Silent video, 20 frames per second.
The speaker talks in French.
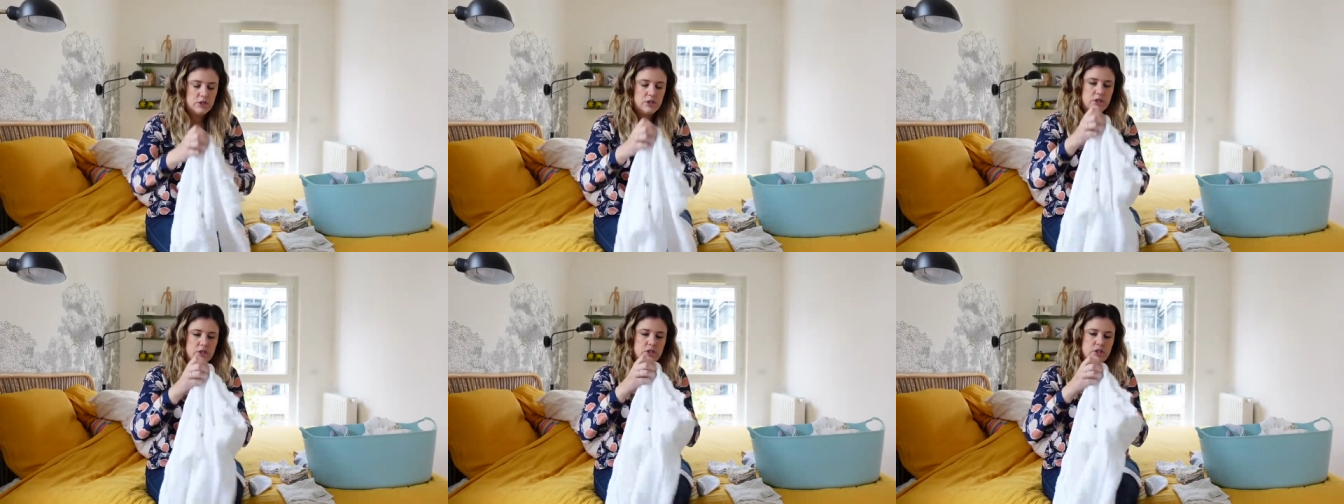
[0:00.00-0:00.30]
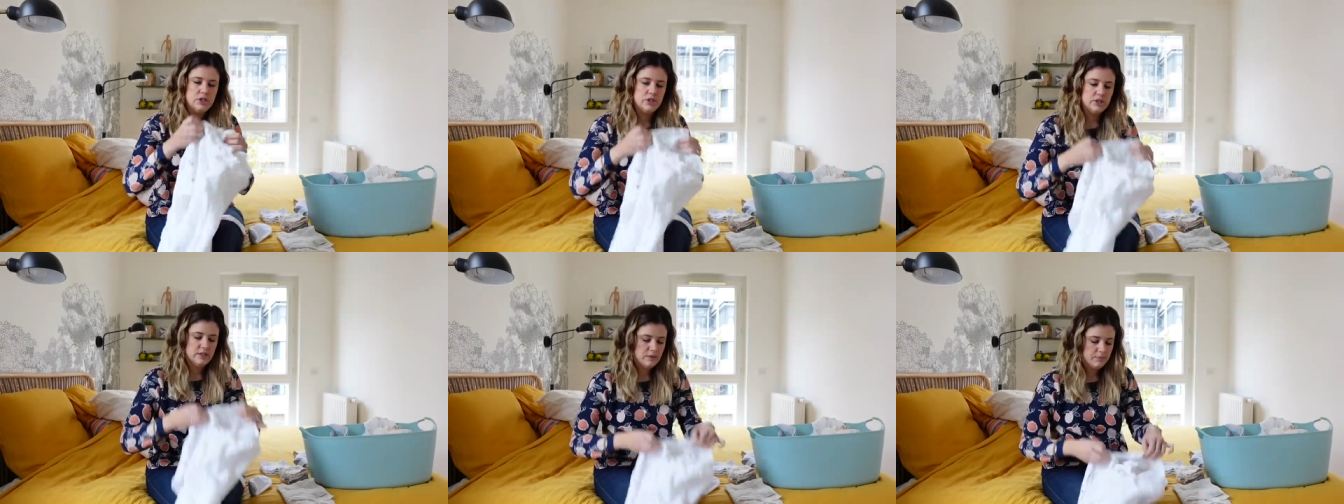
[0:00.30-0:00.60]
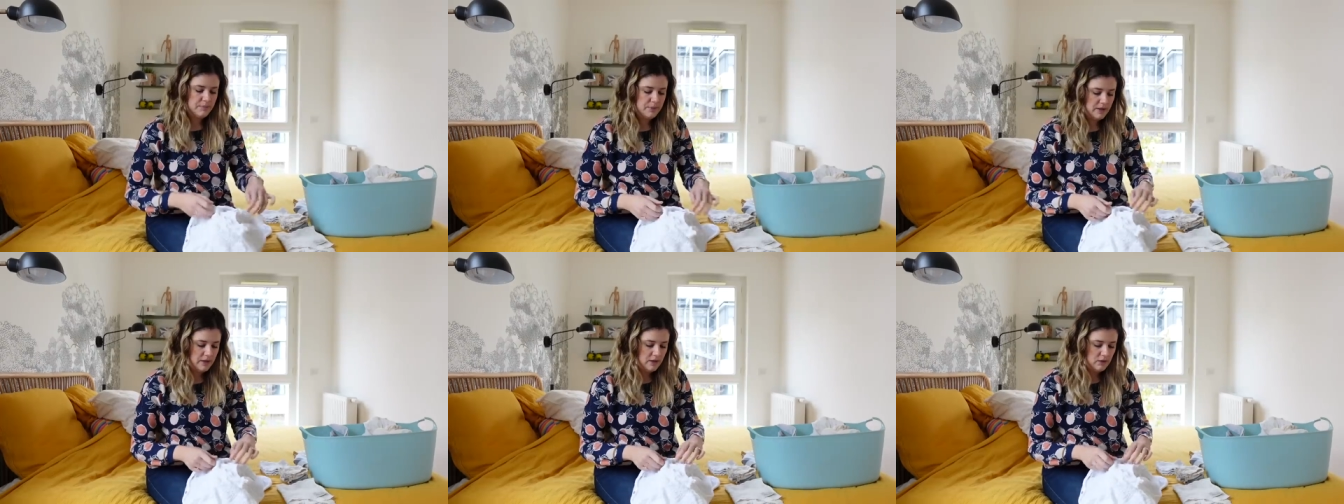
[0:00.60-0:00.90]
j'étais
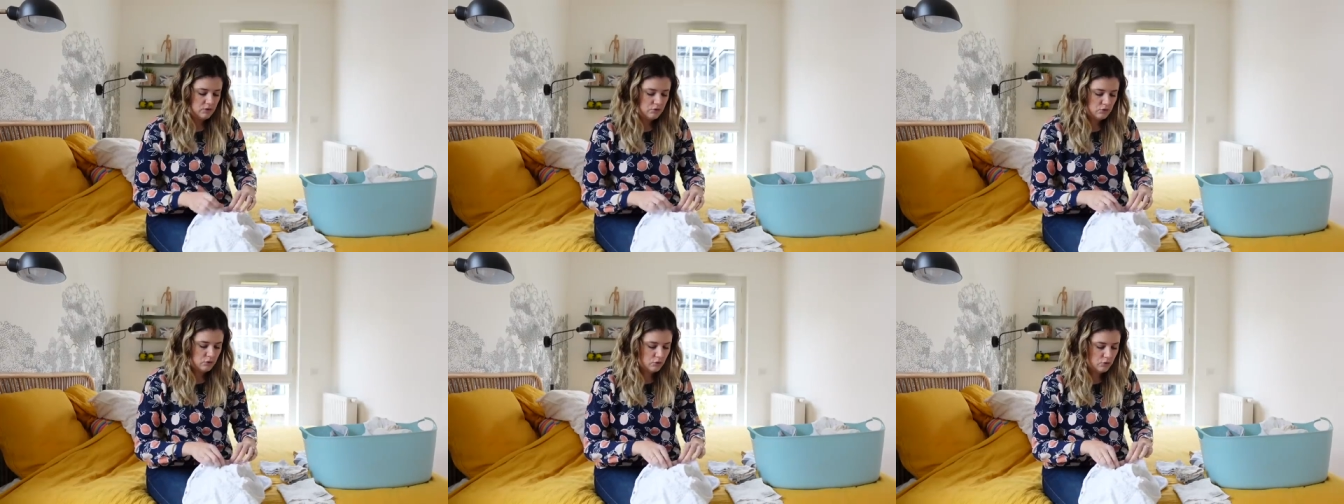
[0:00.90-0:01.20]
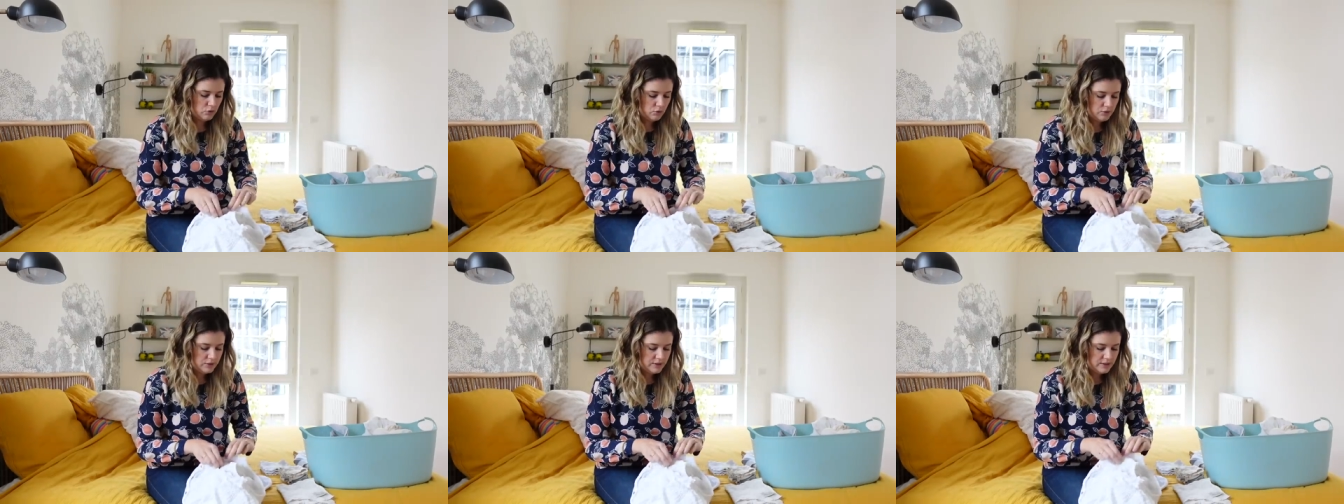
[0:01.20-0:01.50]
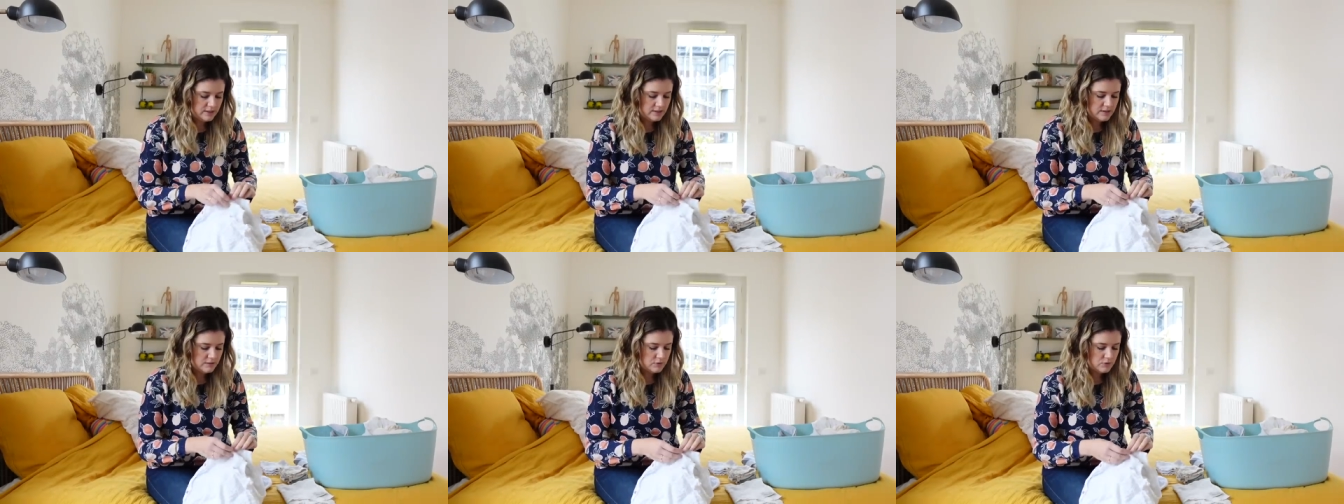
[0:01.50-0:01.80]
pas trop une
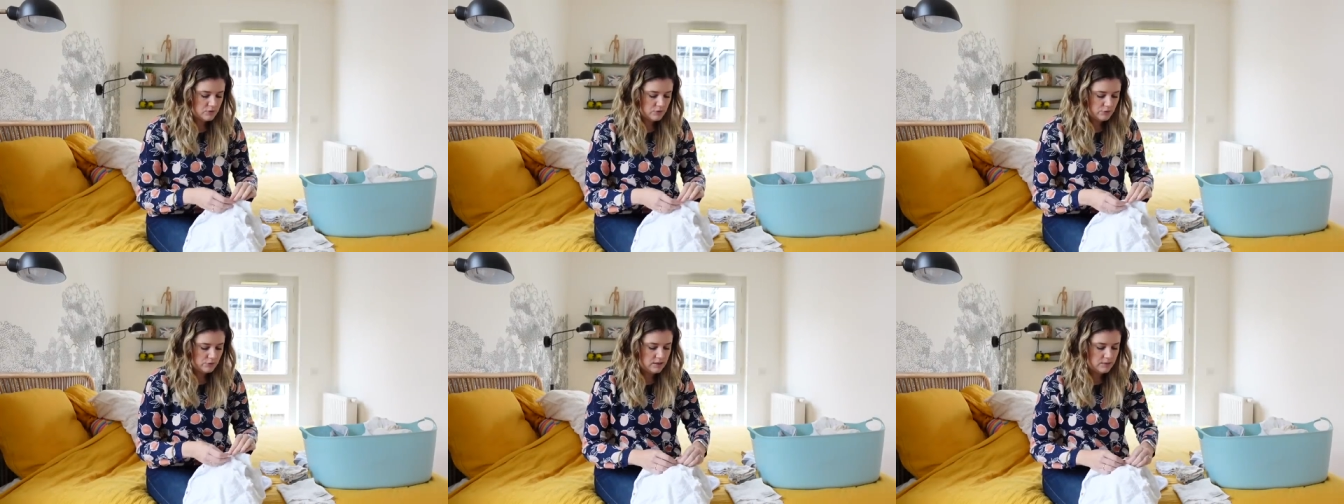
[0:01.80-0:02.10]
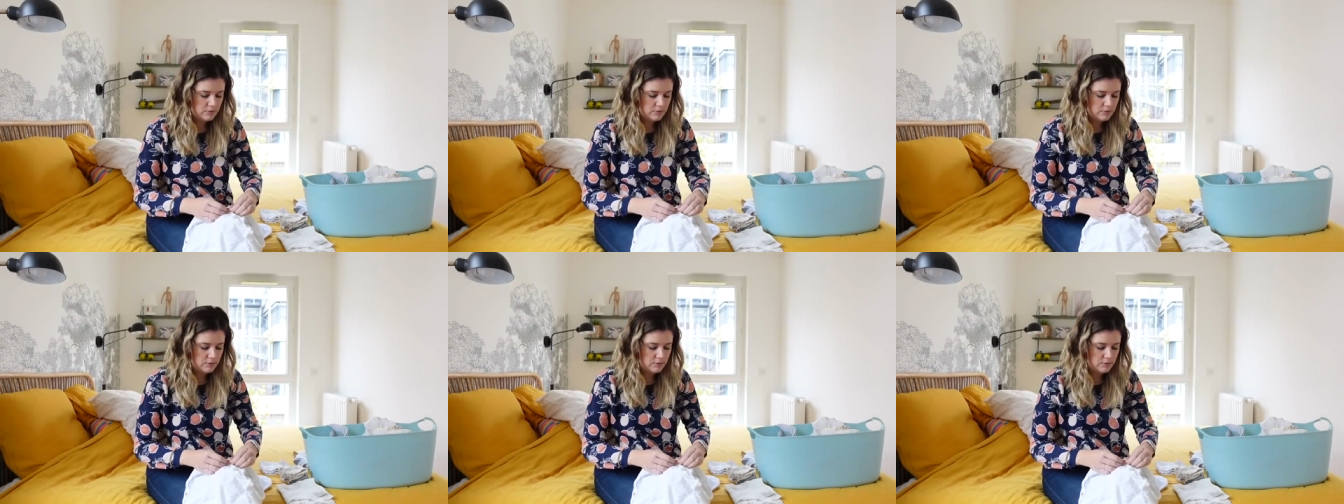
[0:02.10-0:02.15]
exception.